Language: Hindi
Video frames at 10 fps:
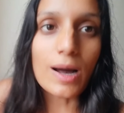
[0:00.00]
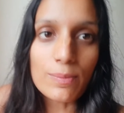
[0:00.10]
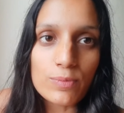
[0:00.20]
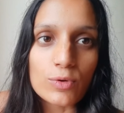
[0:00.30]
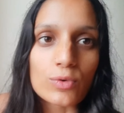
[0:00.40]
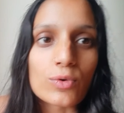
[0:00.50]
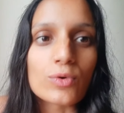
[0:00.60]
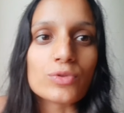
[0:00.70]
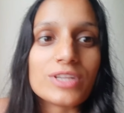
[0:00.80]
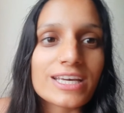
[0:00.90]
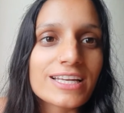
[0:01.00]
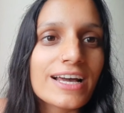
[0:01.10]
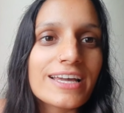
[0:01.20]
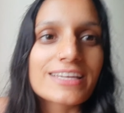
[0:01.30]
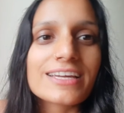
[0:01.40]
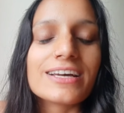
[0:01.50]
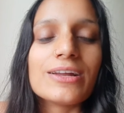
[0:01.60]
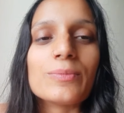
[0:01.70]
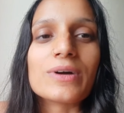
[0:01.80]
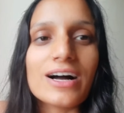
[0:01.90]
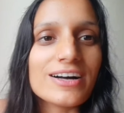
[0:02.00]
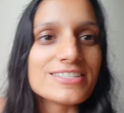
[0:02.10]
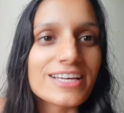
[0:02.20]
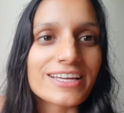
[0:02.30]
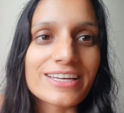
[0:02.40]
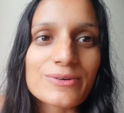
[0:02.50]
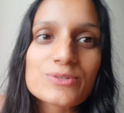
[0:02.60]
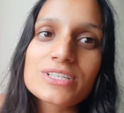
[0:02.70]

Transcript: आप लोगों को देखना है कि कल हम कहाँ जाएंगे